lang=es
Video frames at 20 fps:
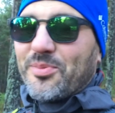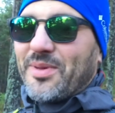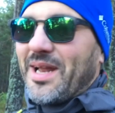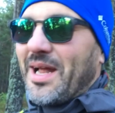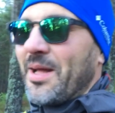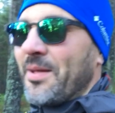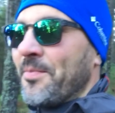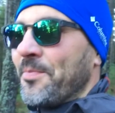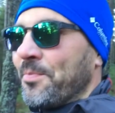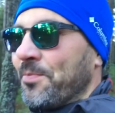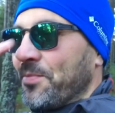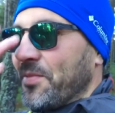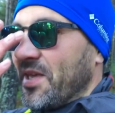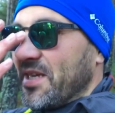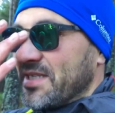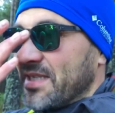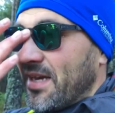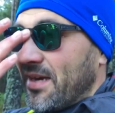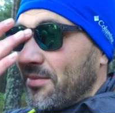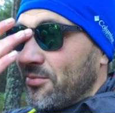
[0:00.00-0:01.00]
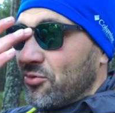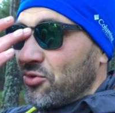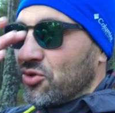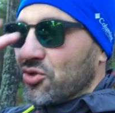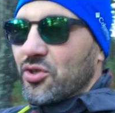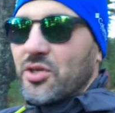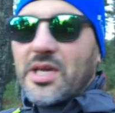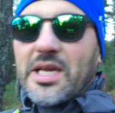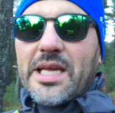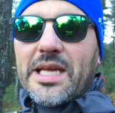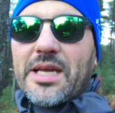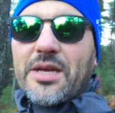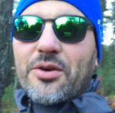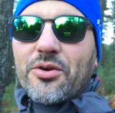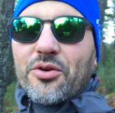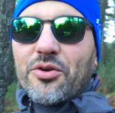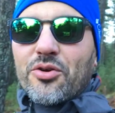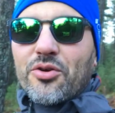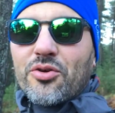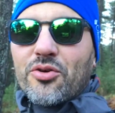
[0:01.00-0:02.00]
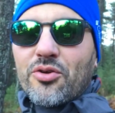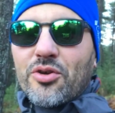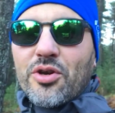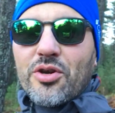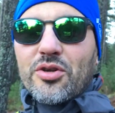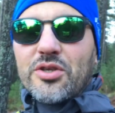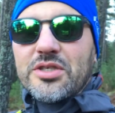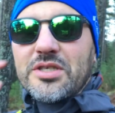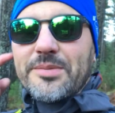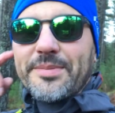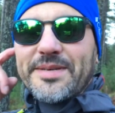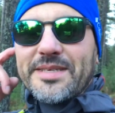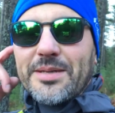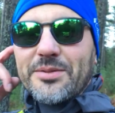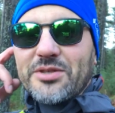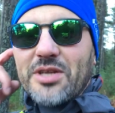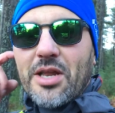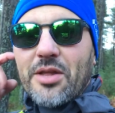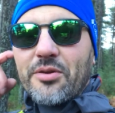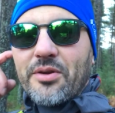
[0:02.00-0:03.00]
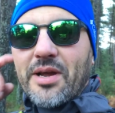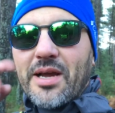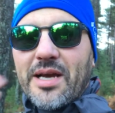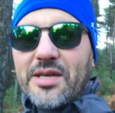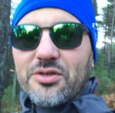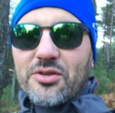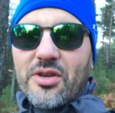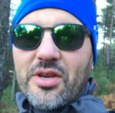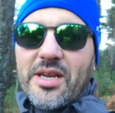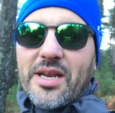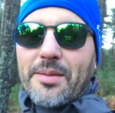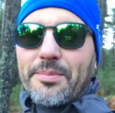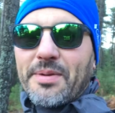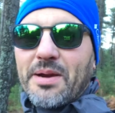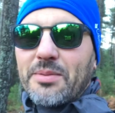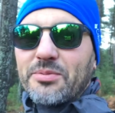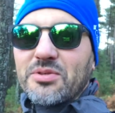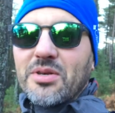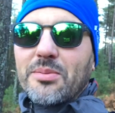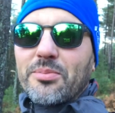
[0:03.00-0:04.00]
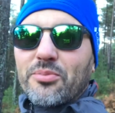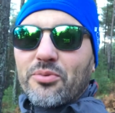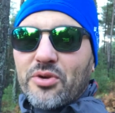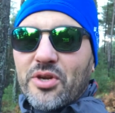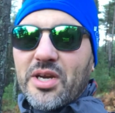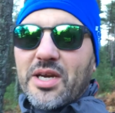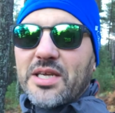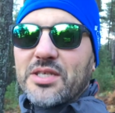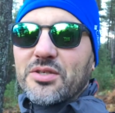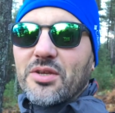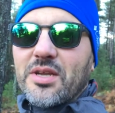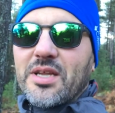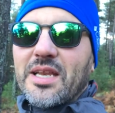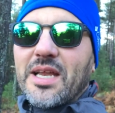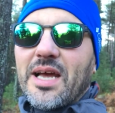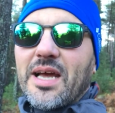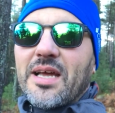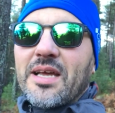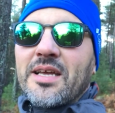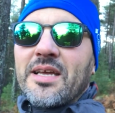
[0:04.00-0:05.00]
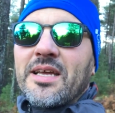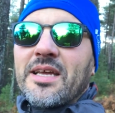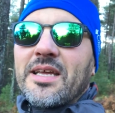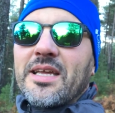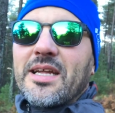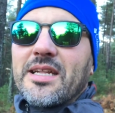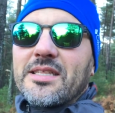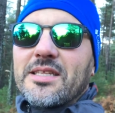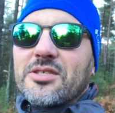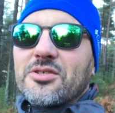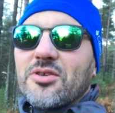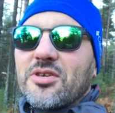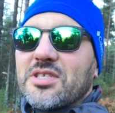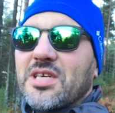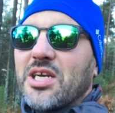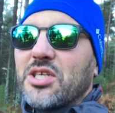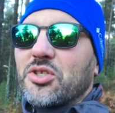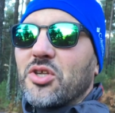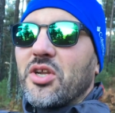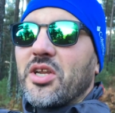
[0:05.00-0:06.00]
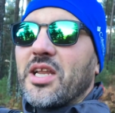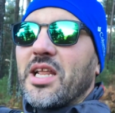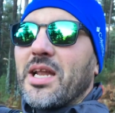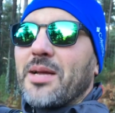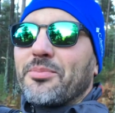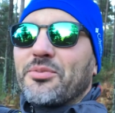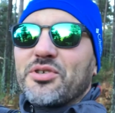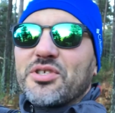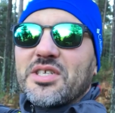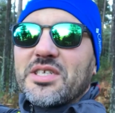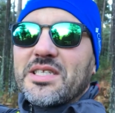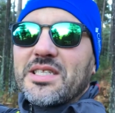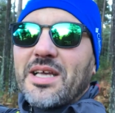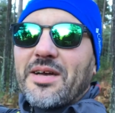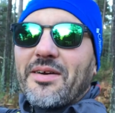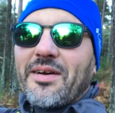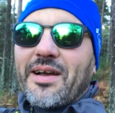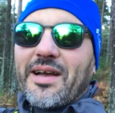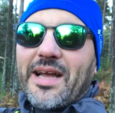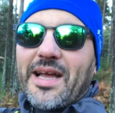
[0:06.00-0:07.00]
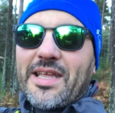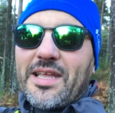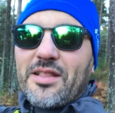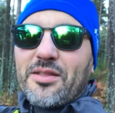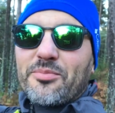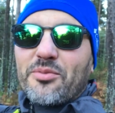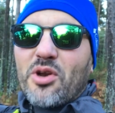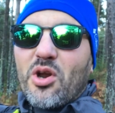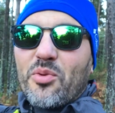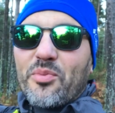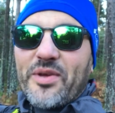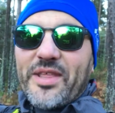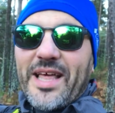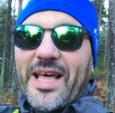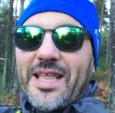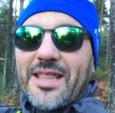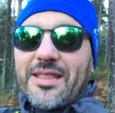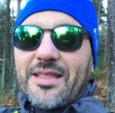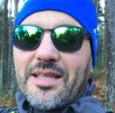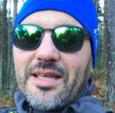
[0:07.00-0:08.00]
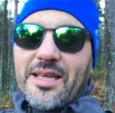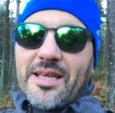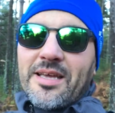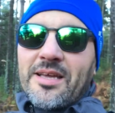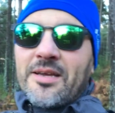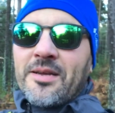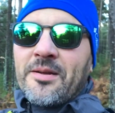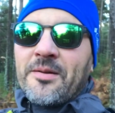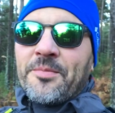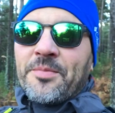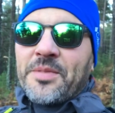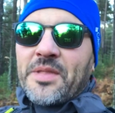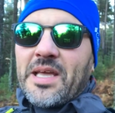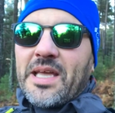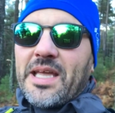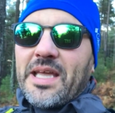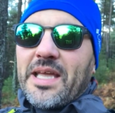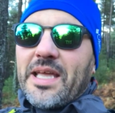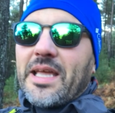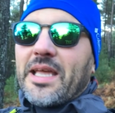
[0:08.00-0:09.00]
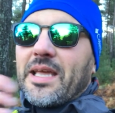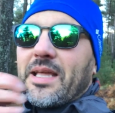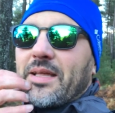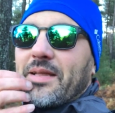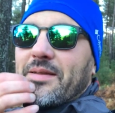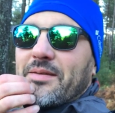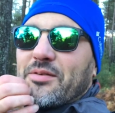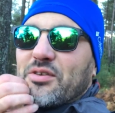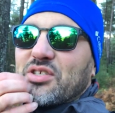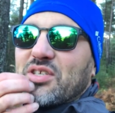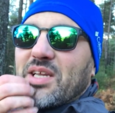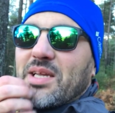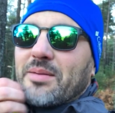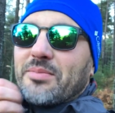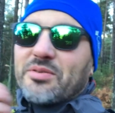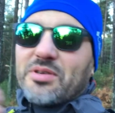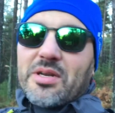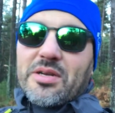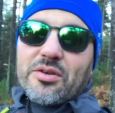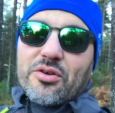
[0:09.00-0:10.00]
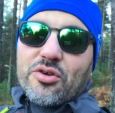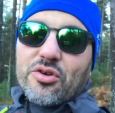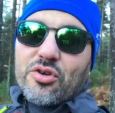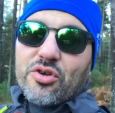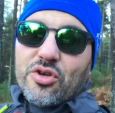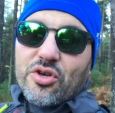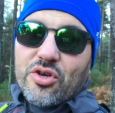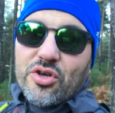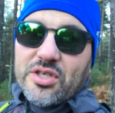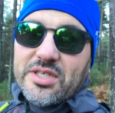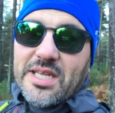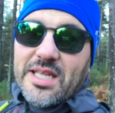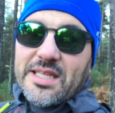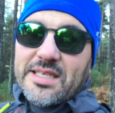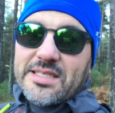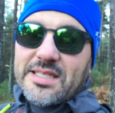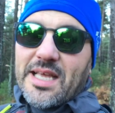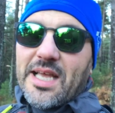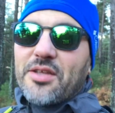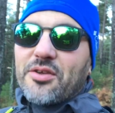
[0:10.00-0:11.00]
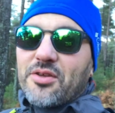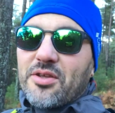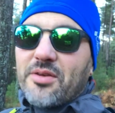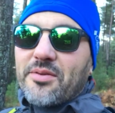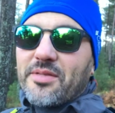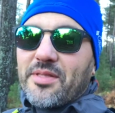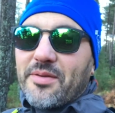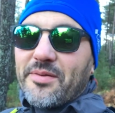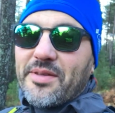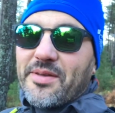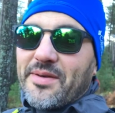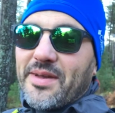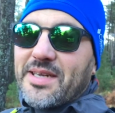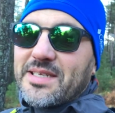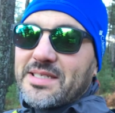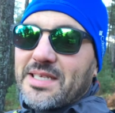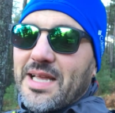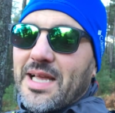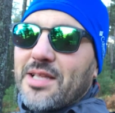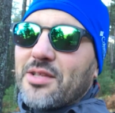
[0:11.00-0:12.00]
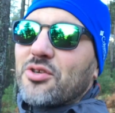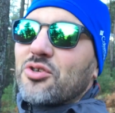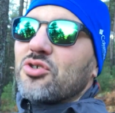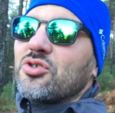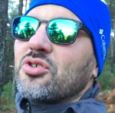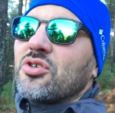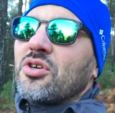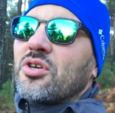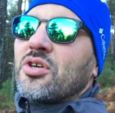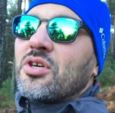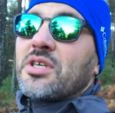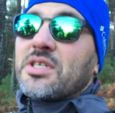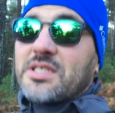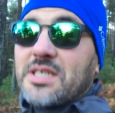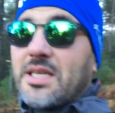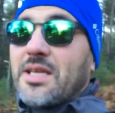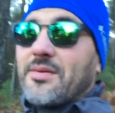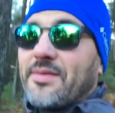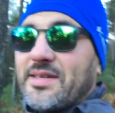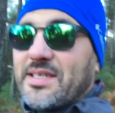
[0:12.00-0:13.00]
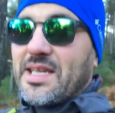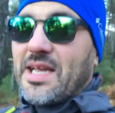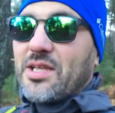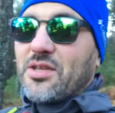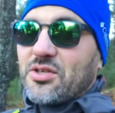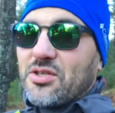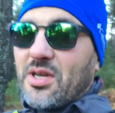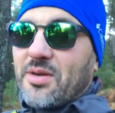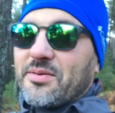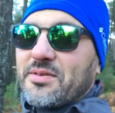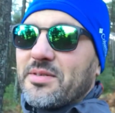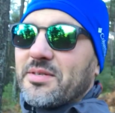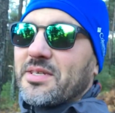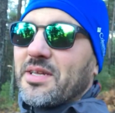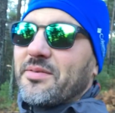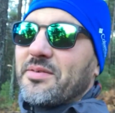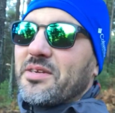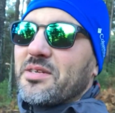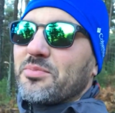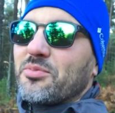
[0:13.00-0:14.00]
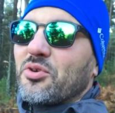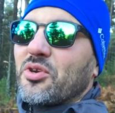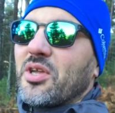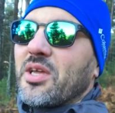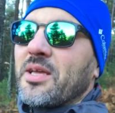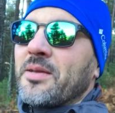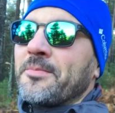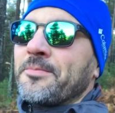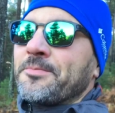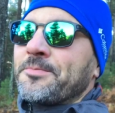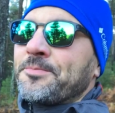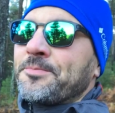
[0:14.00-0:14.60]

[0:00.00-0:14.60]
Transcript: Mira, estábamos eh, con, el coche, pasamos al lado de una gasolinera, paramos a poner gasolina y el techo de esa gasolinera pues estaba cayendo por la humedad. no sé, pues, no, creo que sea de este año, debe llevar así años. Sí, lleva así años, sabréis por qué.